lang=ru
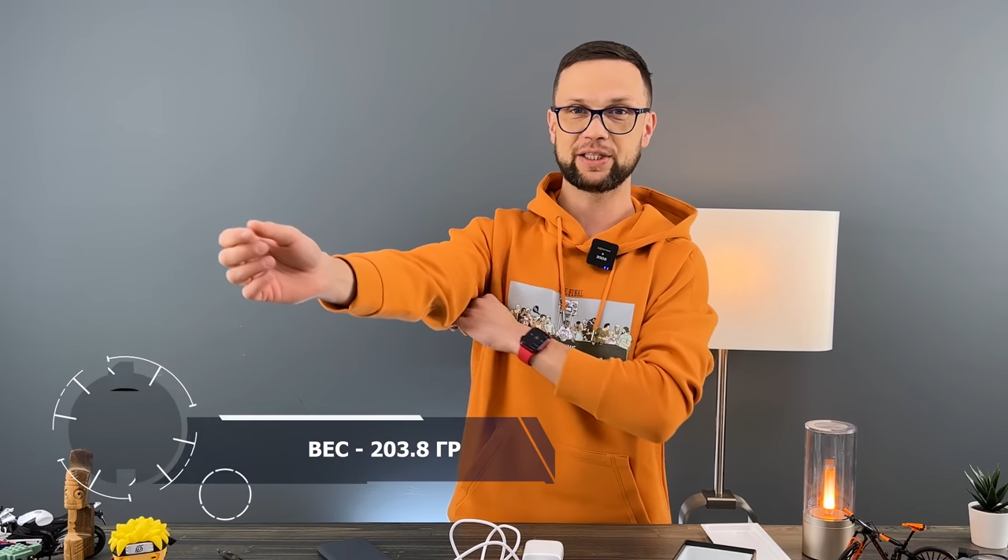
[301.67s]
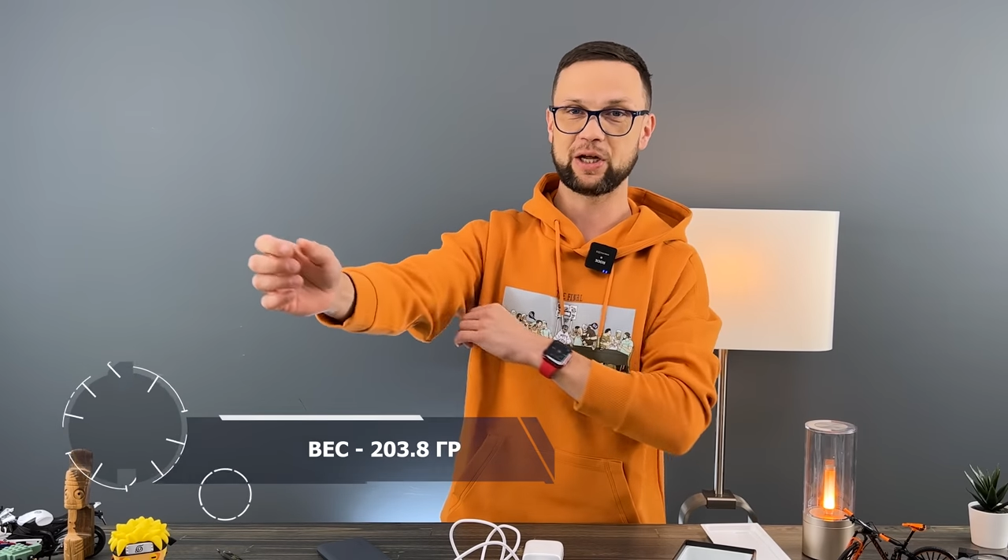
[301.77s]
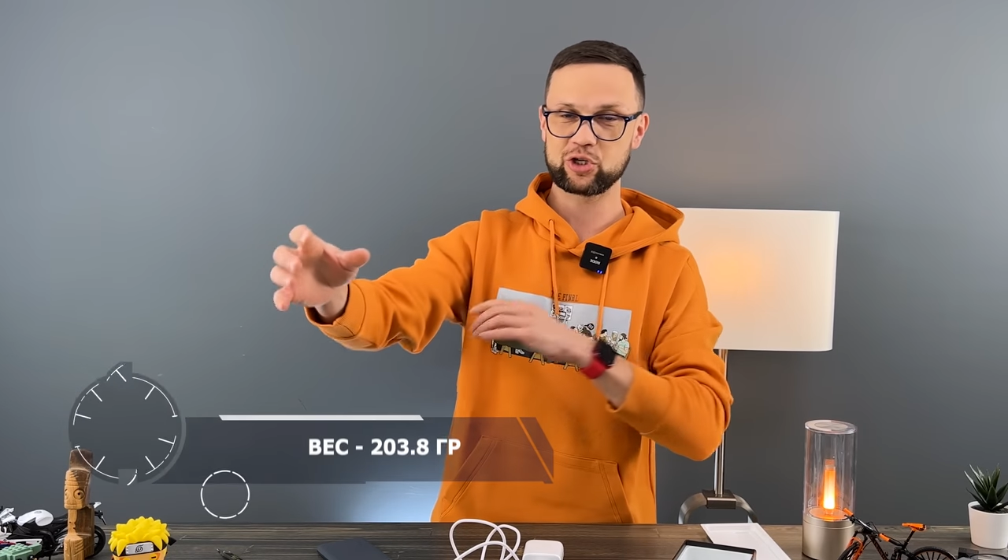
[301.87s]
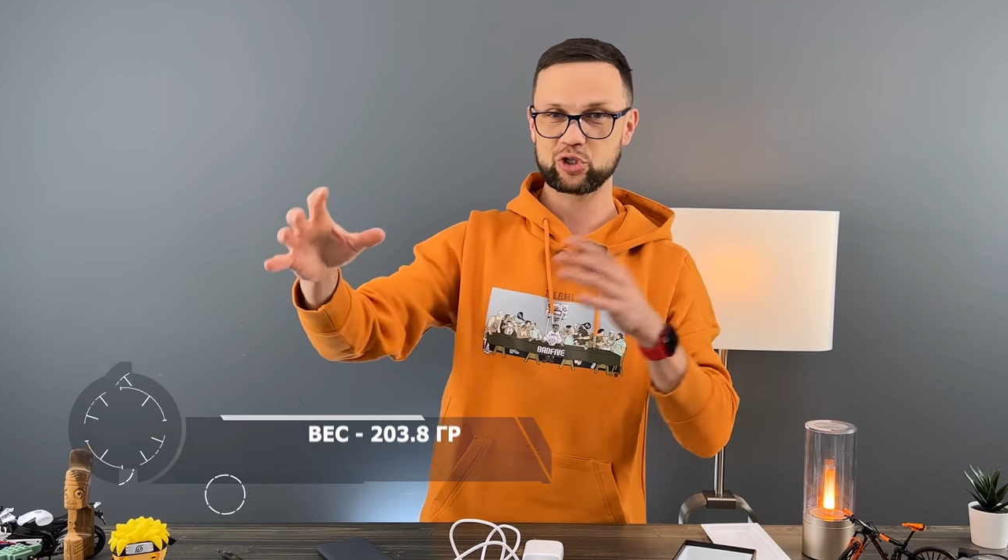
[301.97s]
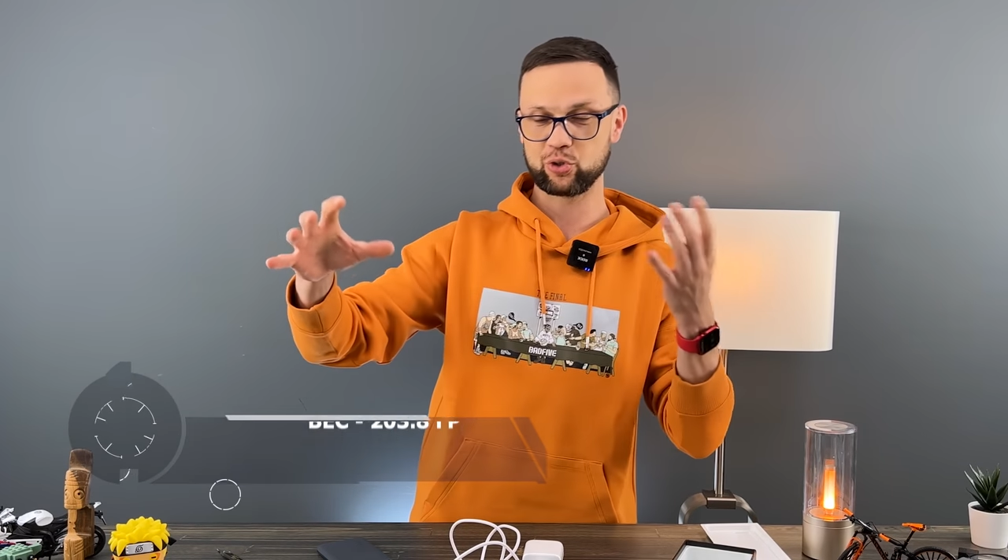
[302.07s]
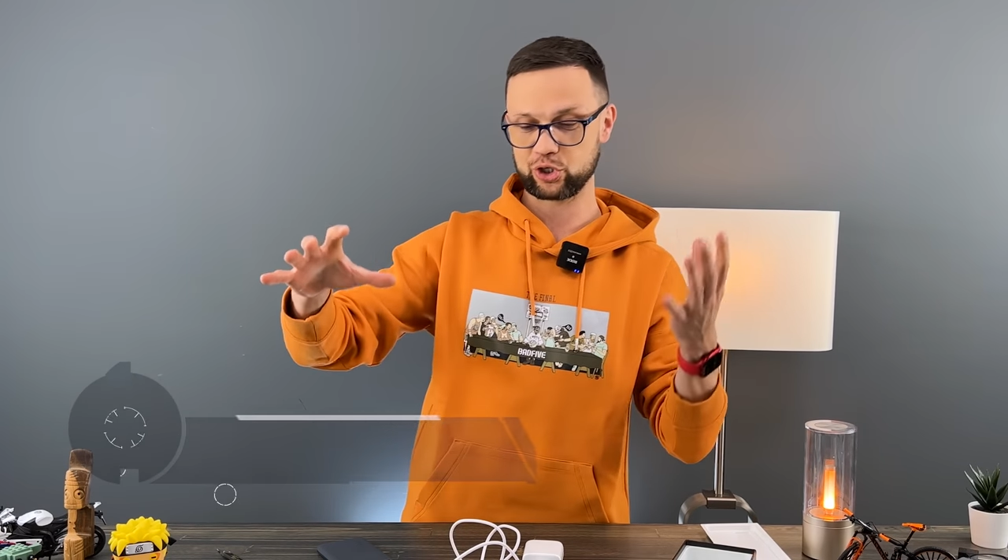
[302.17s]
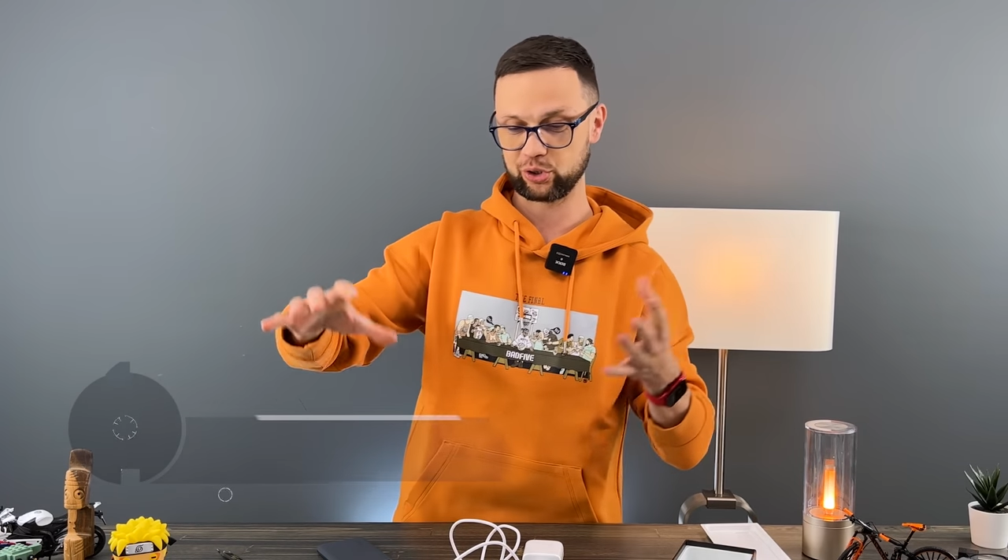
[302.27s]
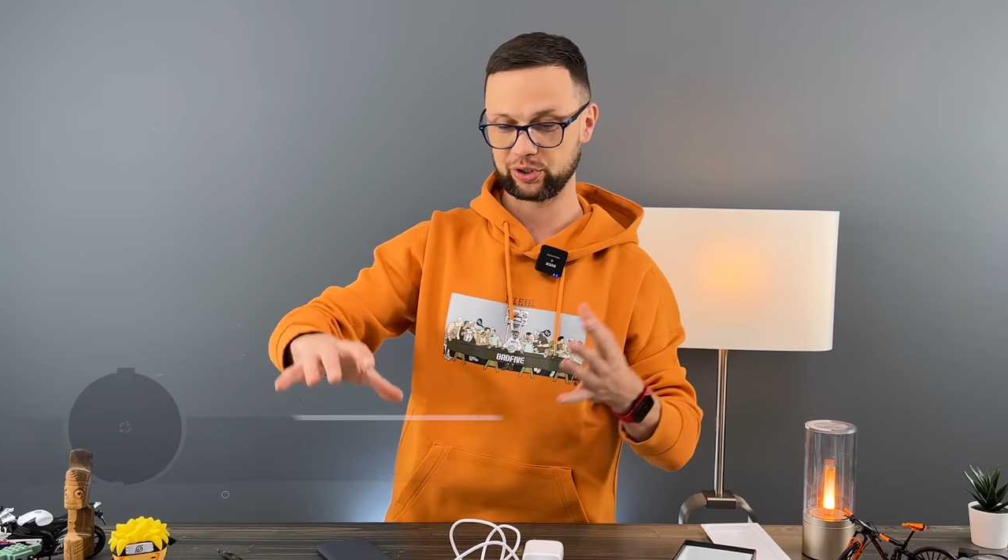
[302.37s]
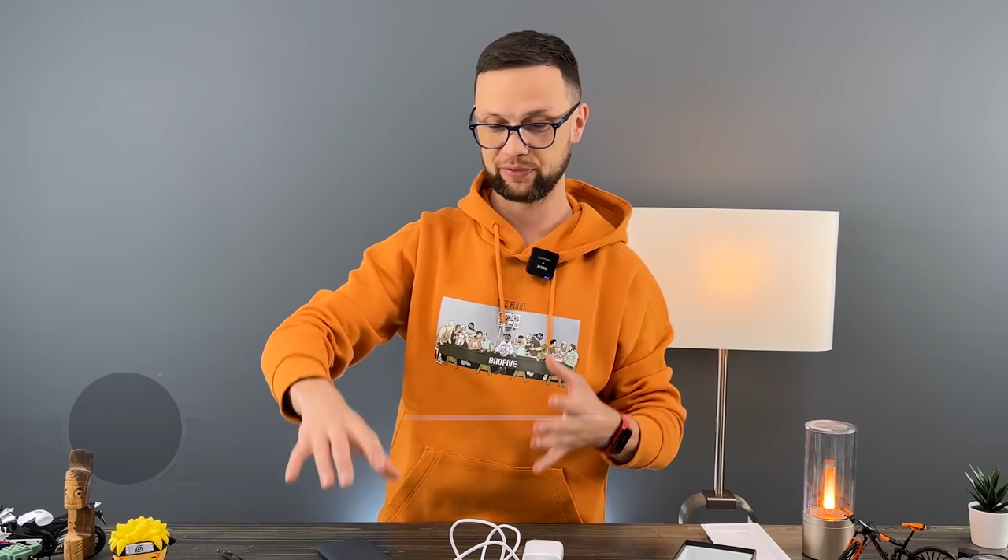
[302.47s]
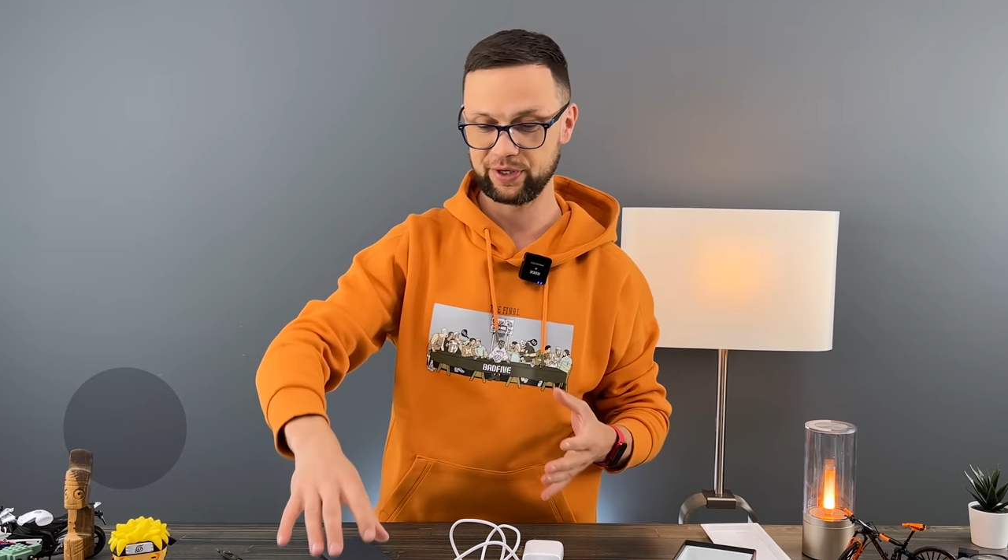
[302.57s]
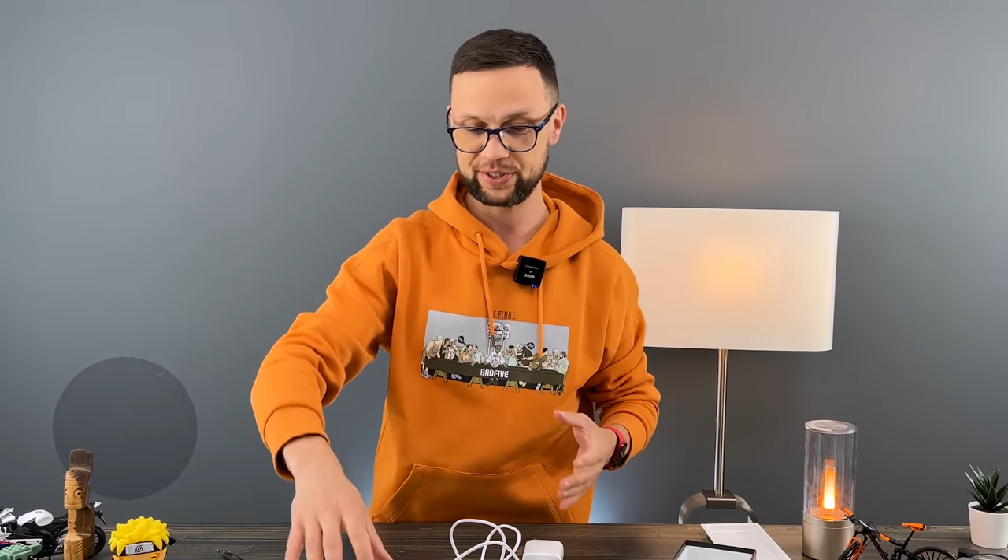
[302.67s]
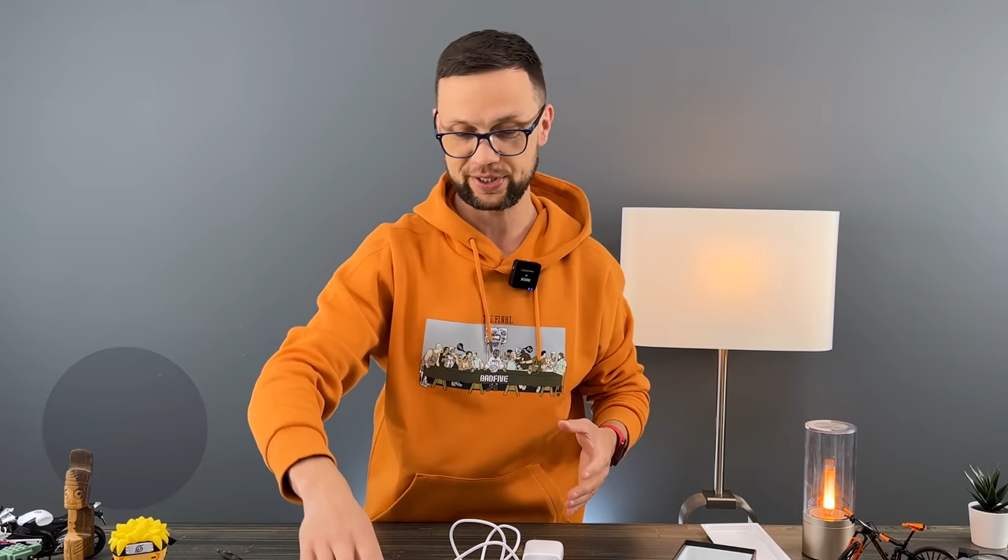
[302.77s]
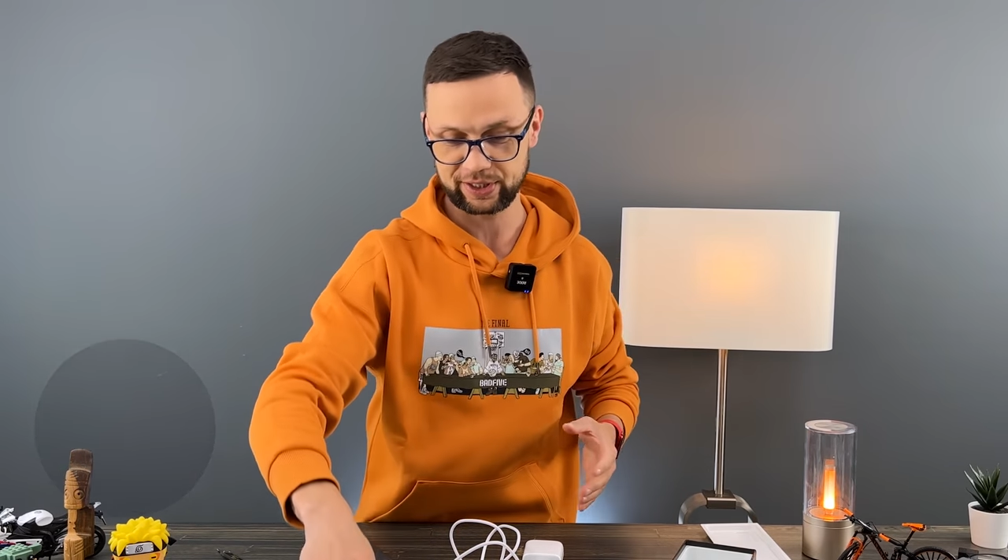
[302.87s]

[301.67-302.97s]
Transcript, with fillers: должно что-то весить,